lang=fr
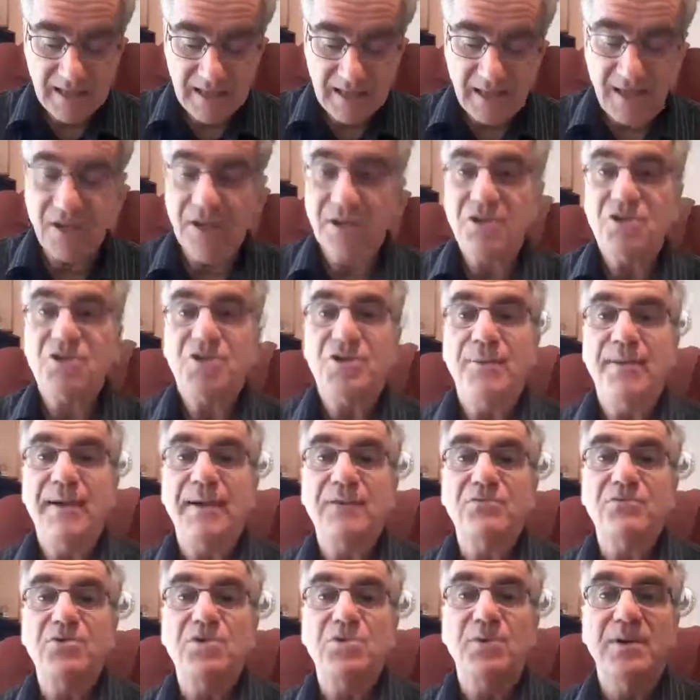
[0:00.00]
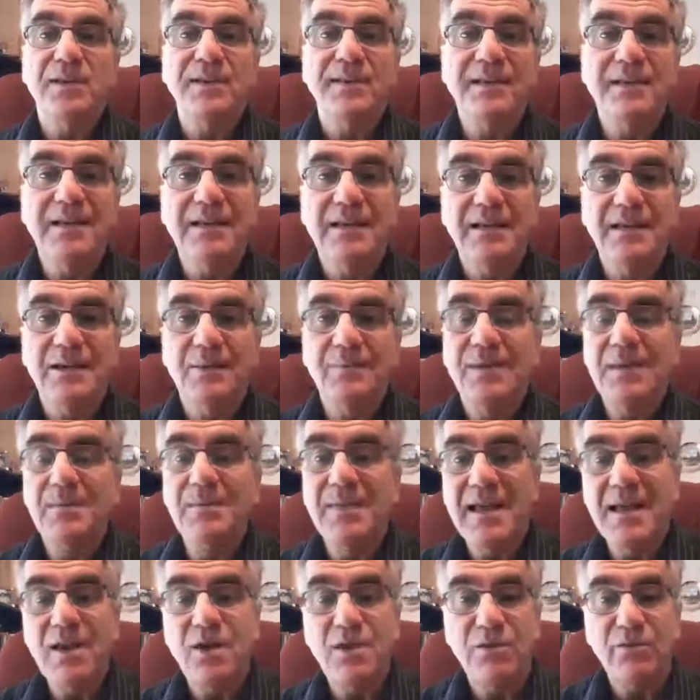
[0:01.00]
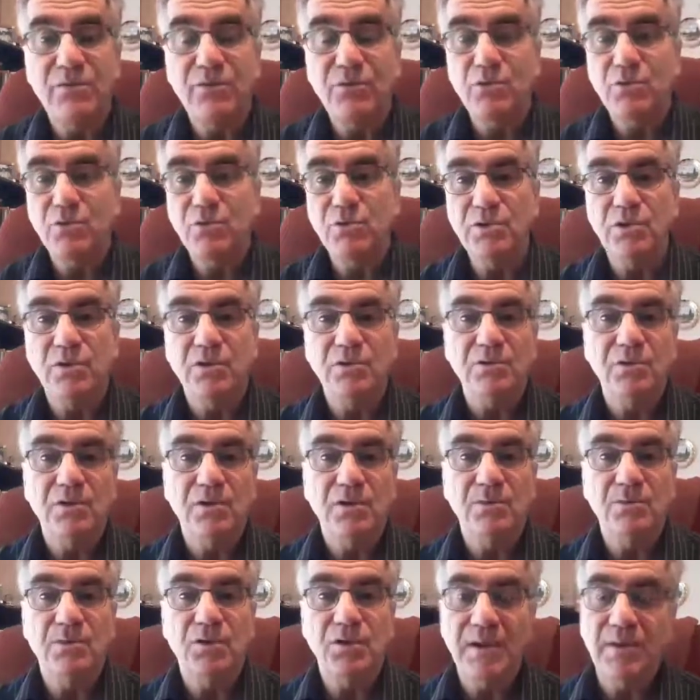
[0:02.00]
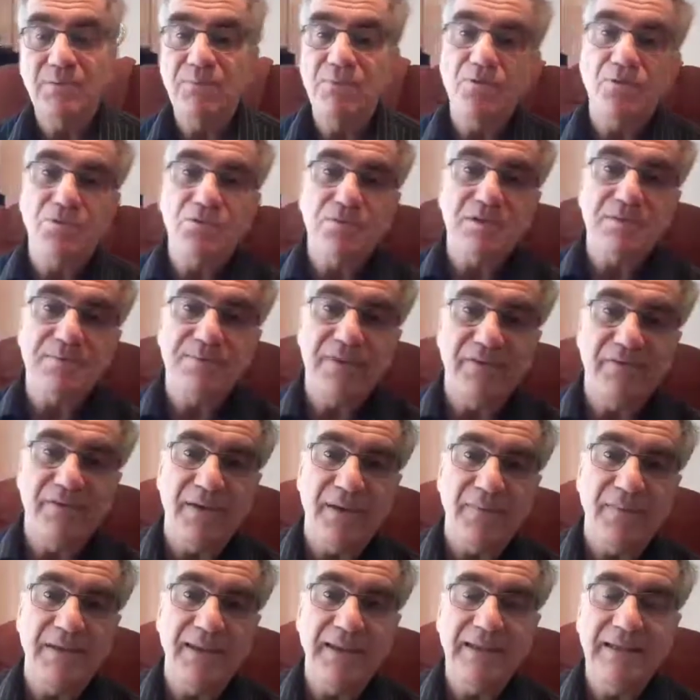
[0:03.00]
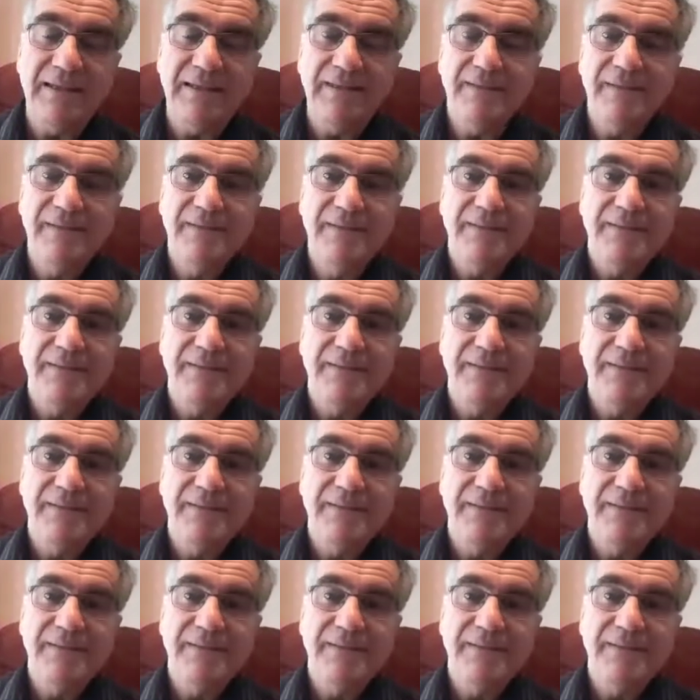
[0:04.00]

Alors, j'aimerais vous souhaiter euh, mes meilleurs voeux au nom de mon épouse, ma famille,